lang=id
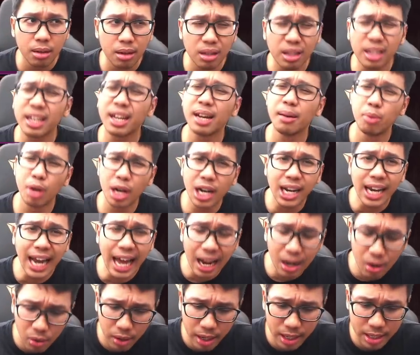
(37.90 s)
tiga bulan
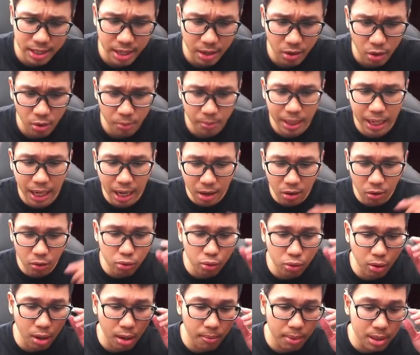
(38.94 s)
yang lalu guys ya. Gue bilang gue
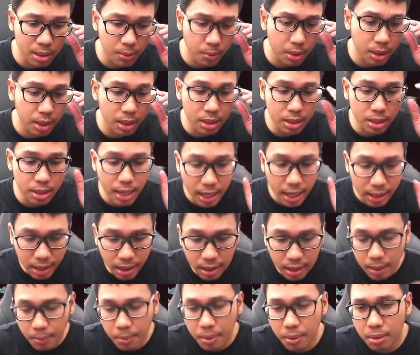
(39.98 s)
suka banget sama ini
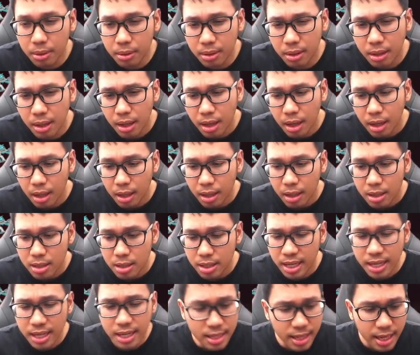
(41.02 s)
senjata tapi
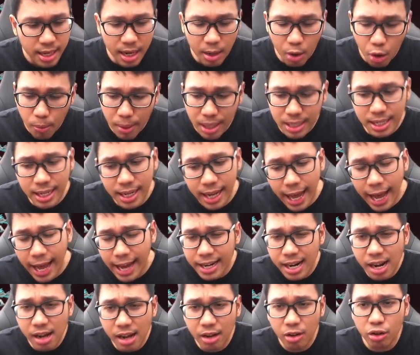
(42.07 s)
skin-skinnya kok masa nggak ada.